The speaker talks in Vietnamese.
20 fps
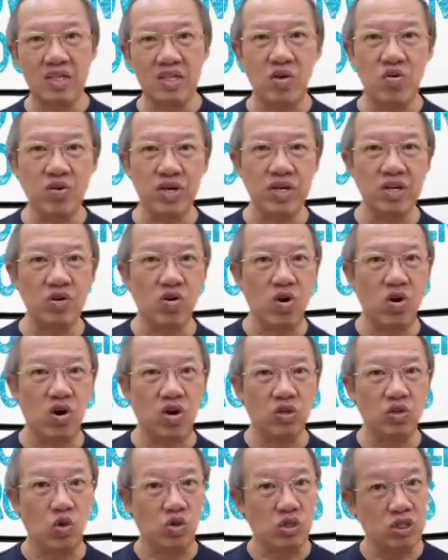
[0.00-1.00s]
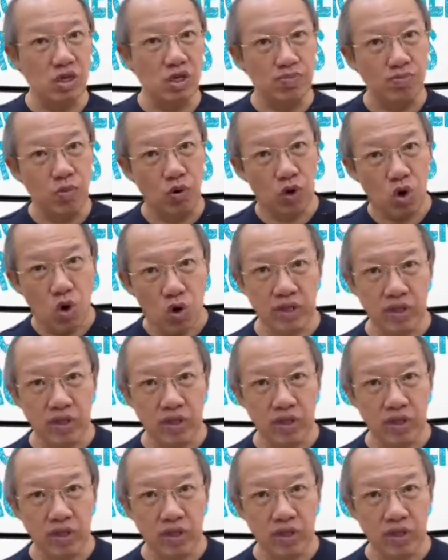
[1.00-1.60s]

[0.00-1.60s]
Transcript: tôi có tổ chức một hội